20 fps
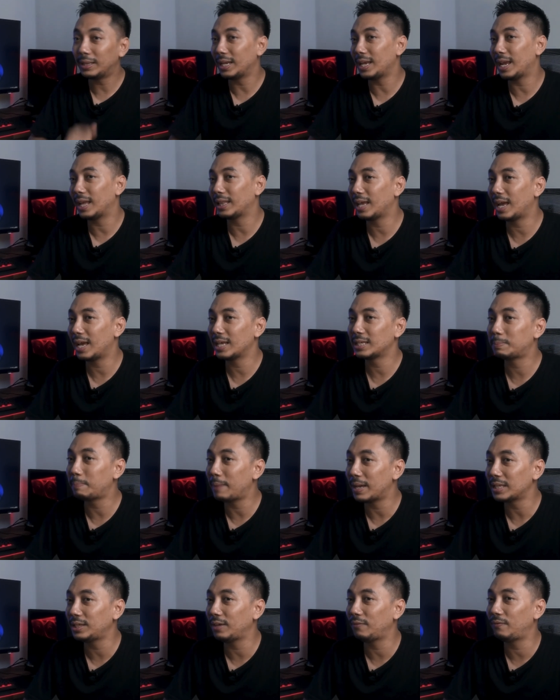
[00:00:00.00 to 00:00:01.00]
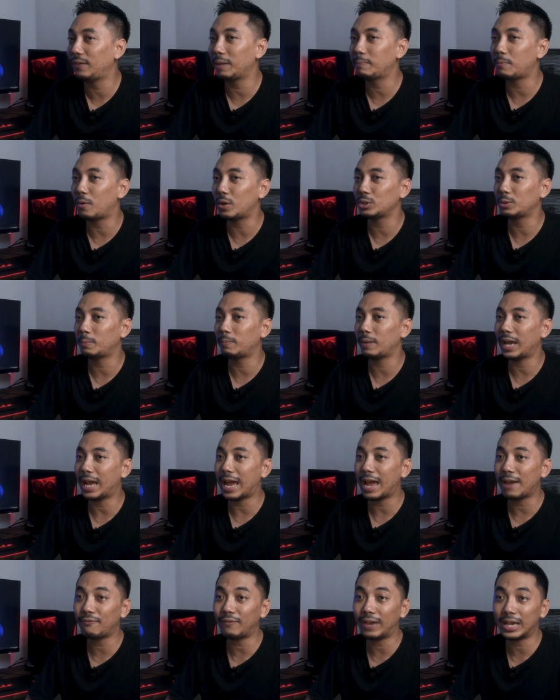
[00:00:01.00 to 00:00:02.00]
ternyata spesifik power supply
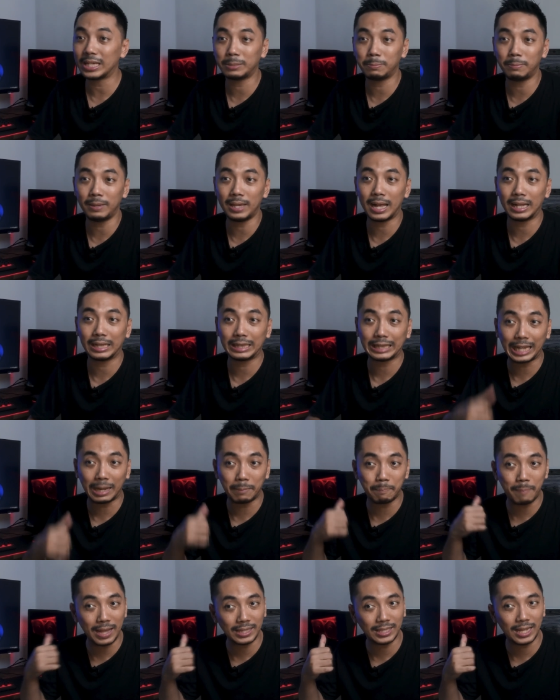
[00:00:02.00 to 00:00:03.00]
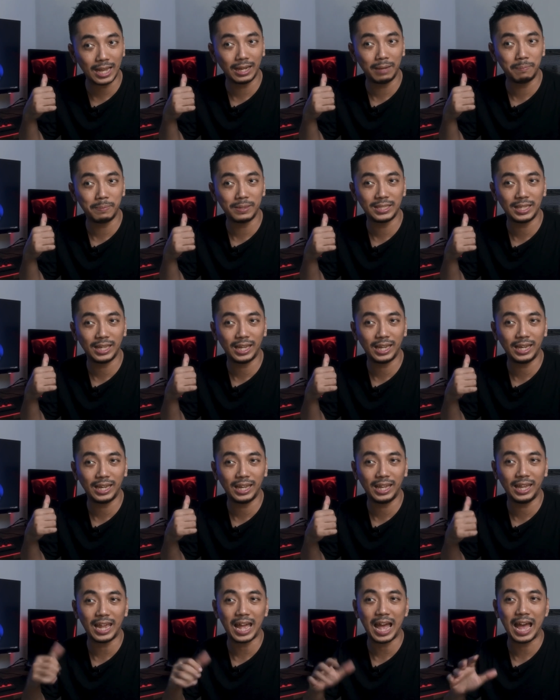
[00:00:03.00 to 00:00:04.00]
FSP yang terpasang di PC
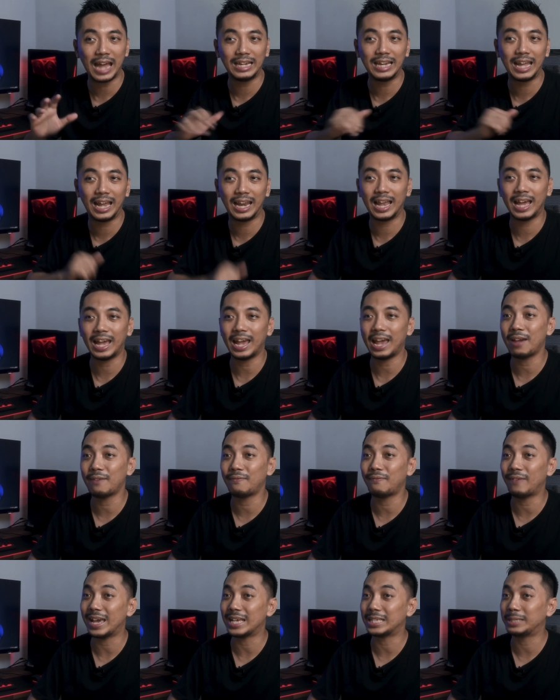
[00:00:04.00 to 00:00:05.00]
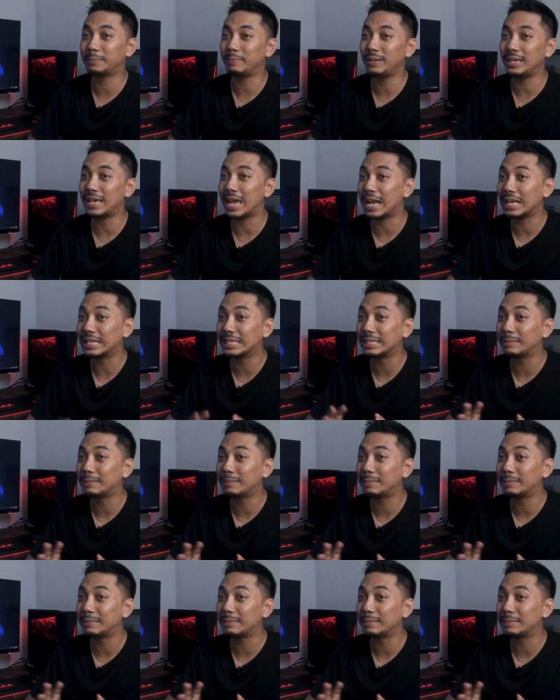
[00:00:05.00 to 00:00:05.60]
ini adalah FSP yang